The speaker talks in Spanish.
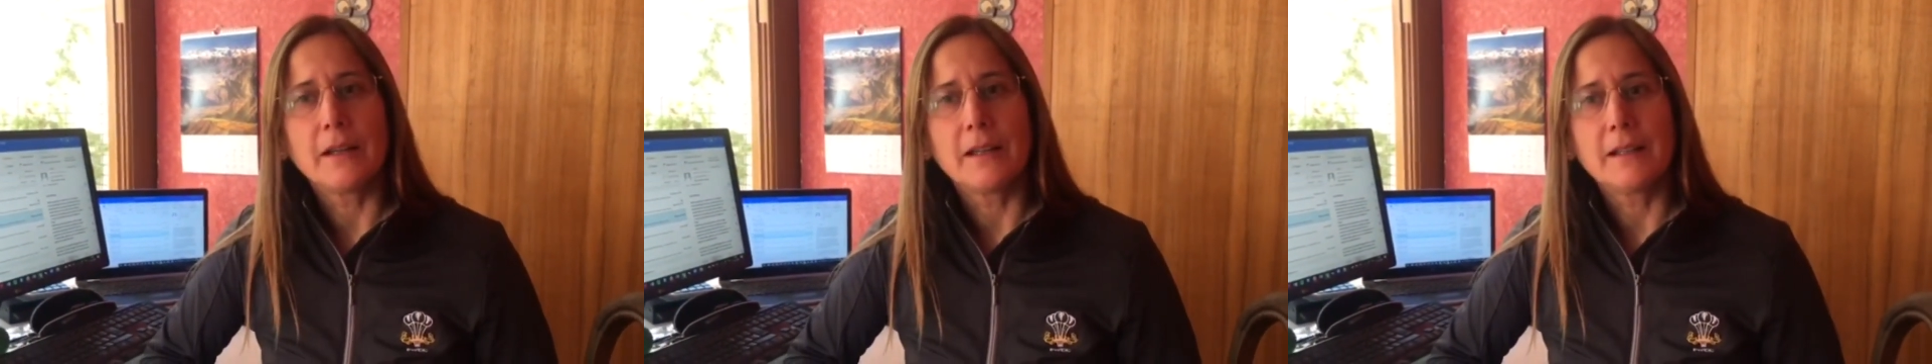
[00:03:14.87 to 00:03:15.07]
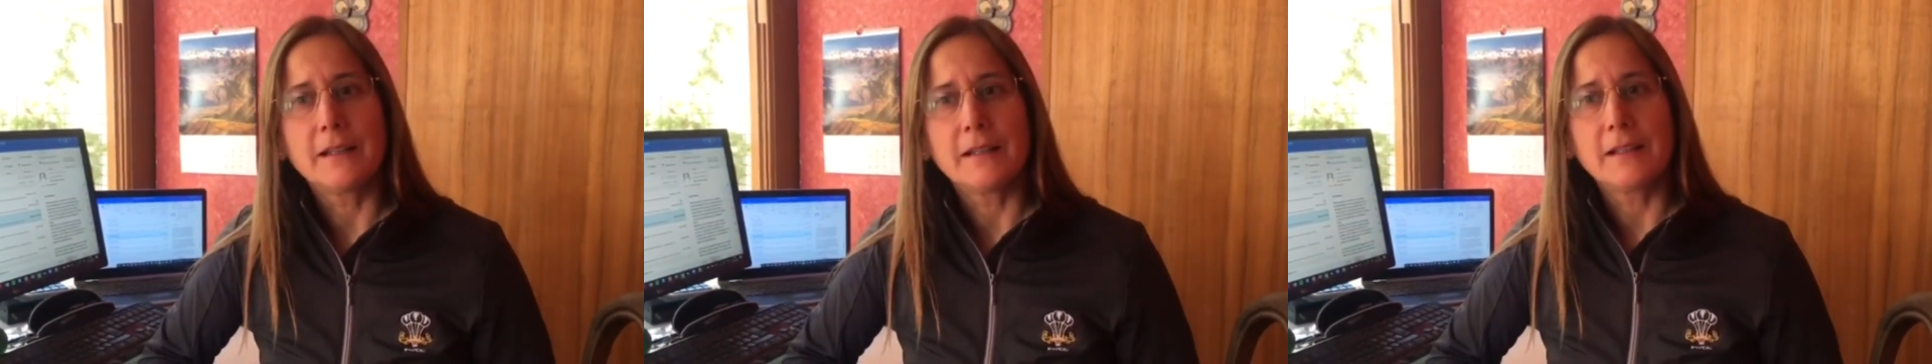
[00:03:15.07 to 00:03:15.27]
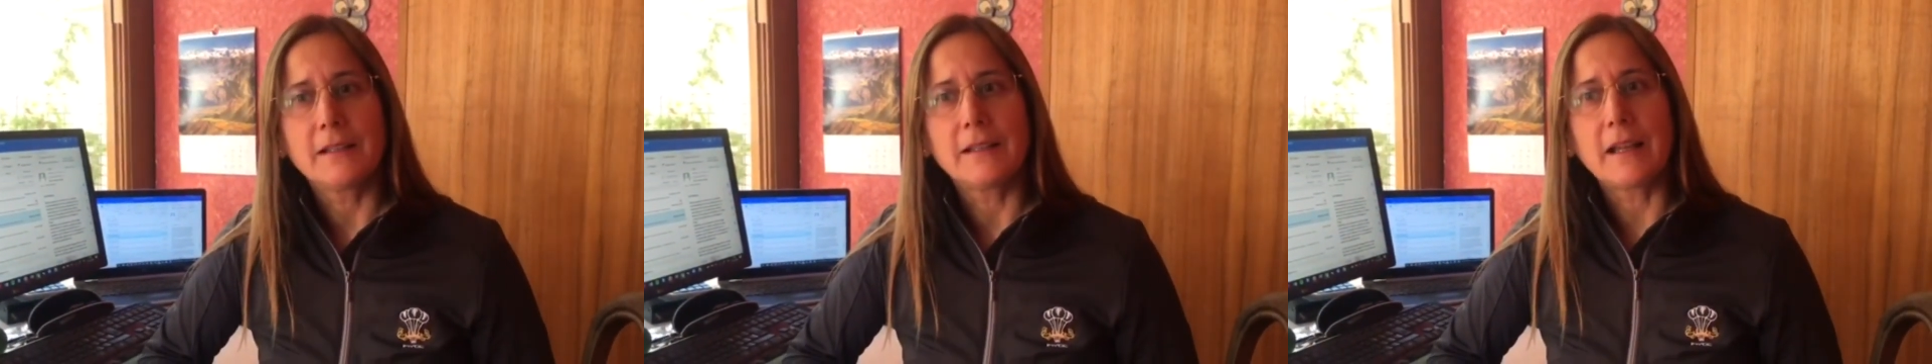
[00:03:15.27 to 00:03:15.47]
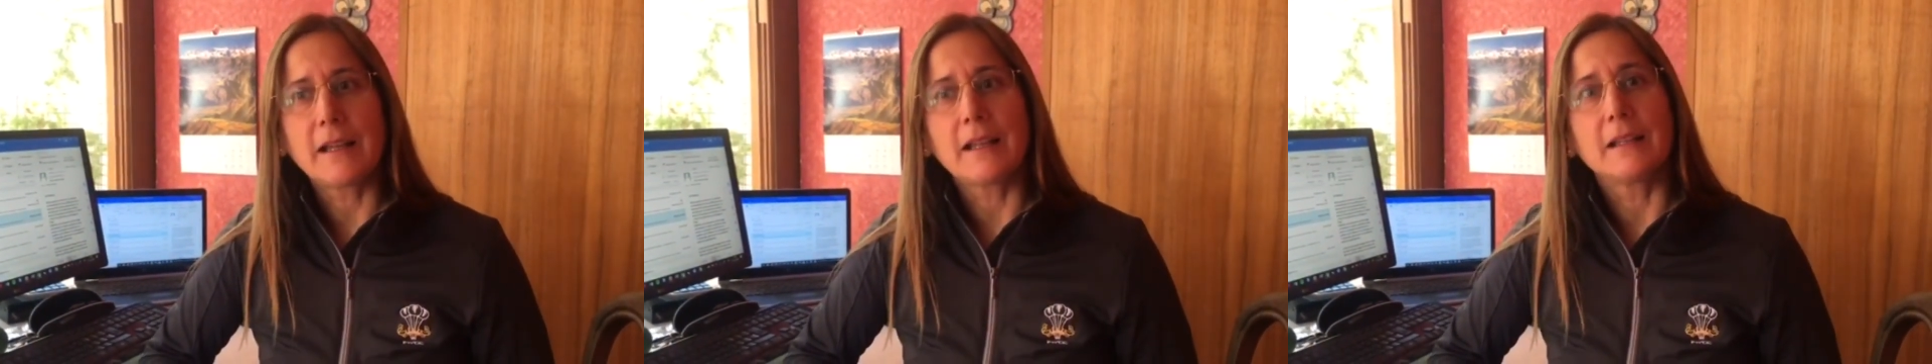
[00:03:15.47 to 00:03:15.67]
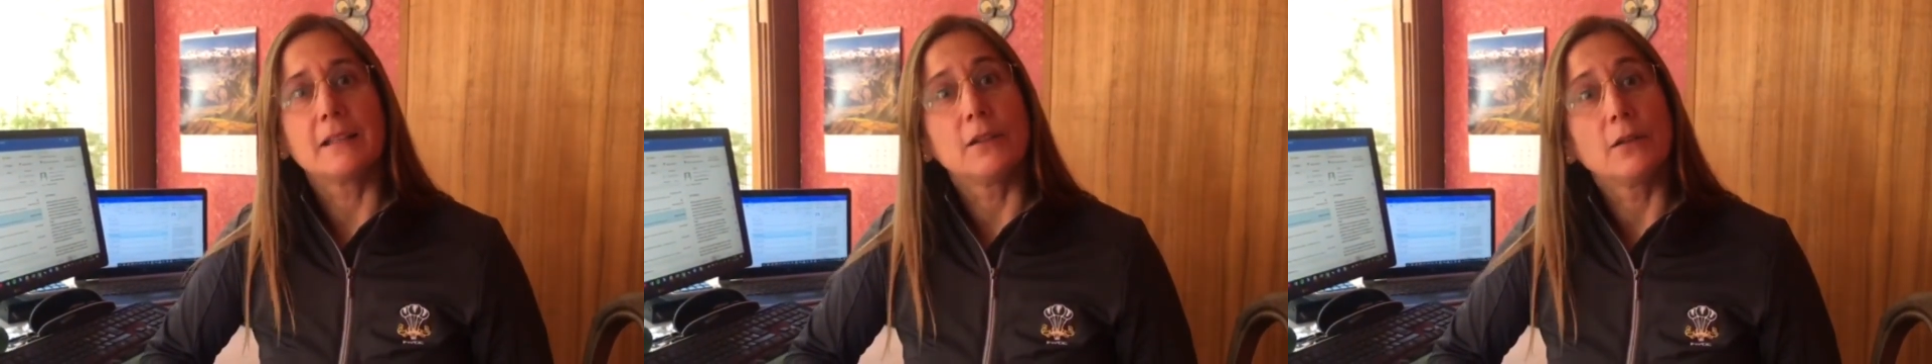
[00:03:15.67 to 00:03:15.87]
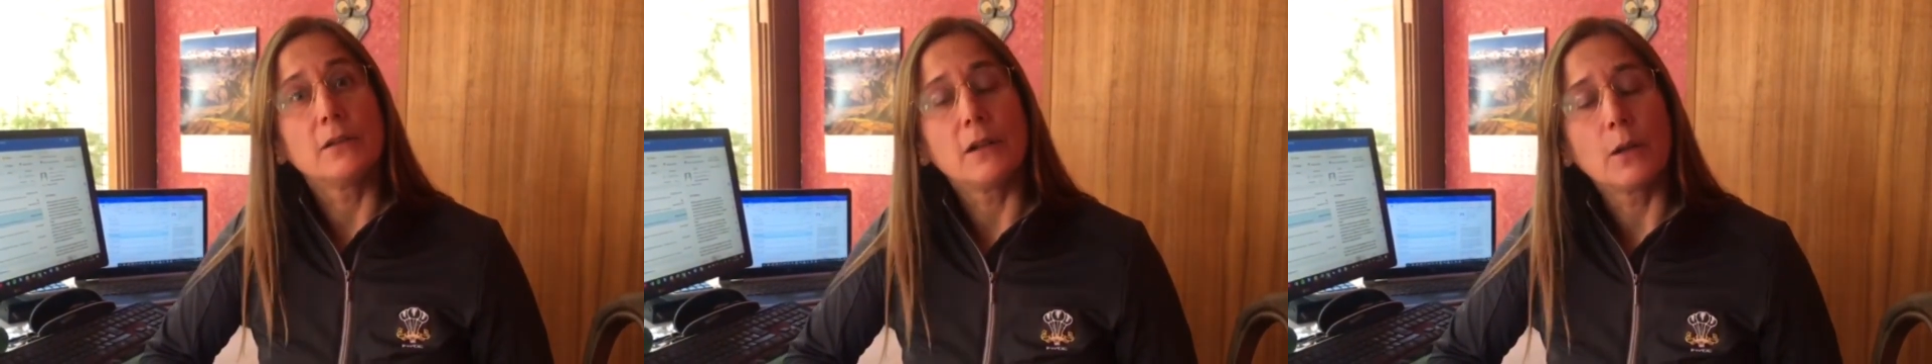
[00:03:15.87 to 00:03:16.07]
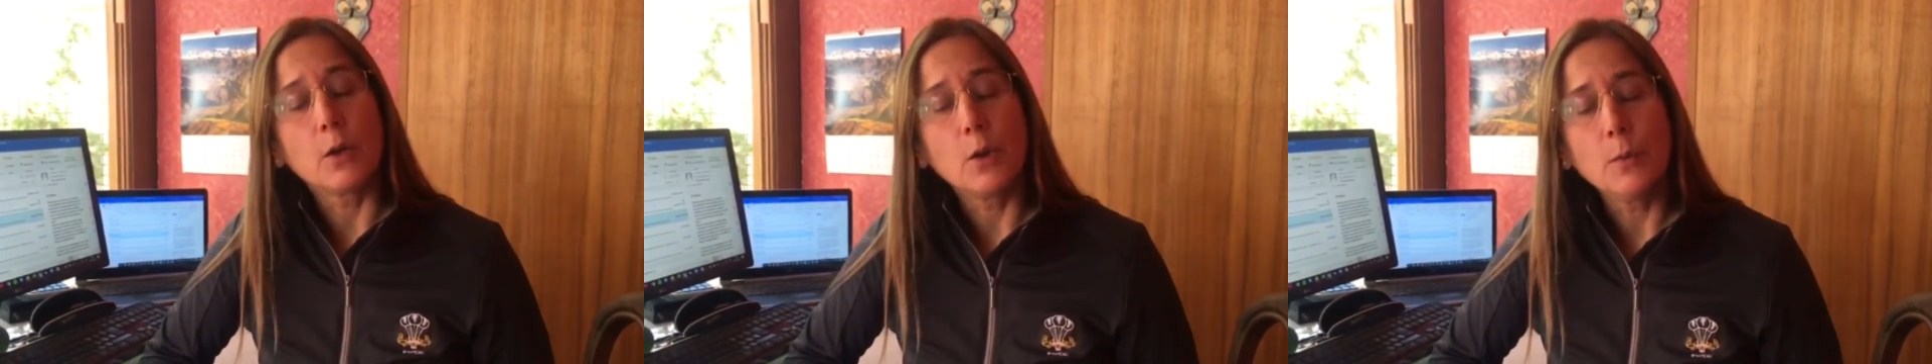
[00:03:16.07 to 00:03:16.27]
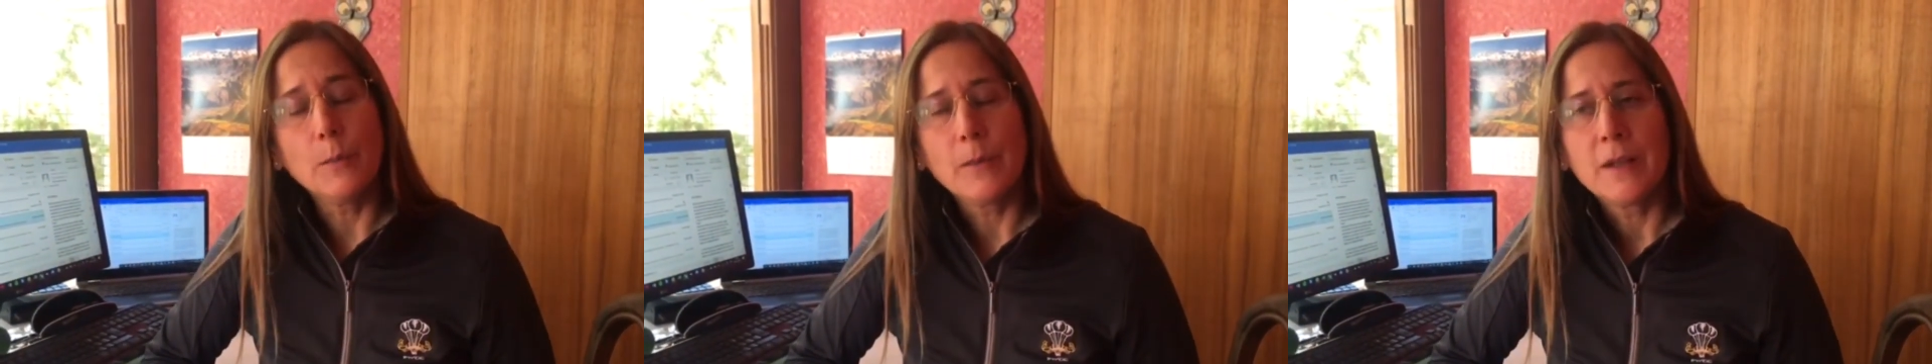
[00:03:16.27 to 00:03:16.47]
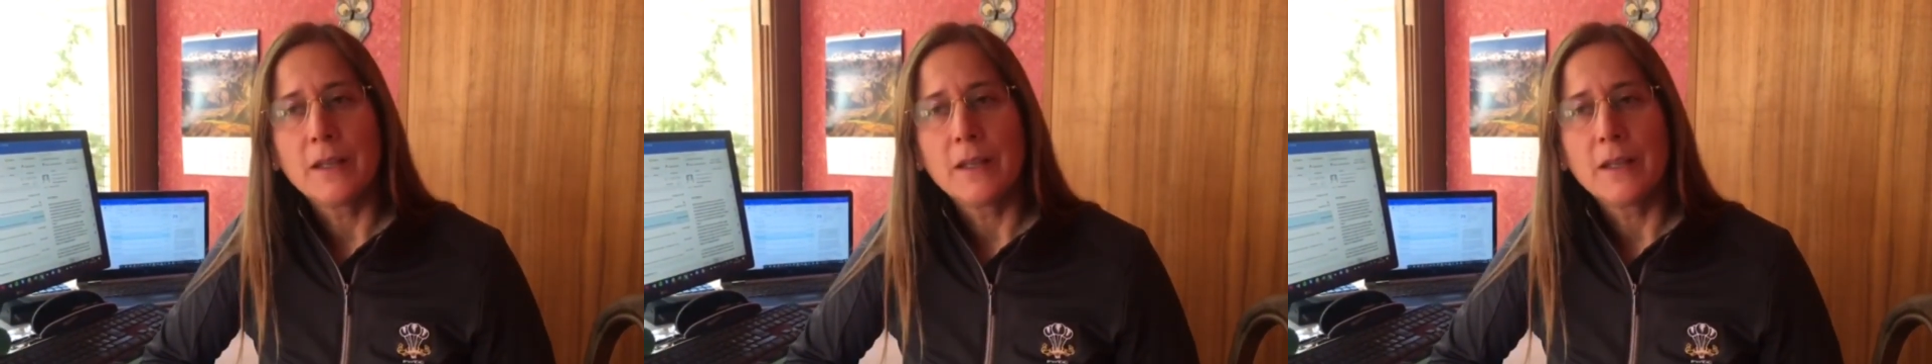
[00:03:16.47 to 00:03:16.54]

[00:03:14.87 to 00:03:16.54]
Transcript: esta gestión del club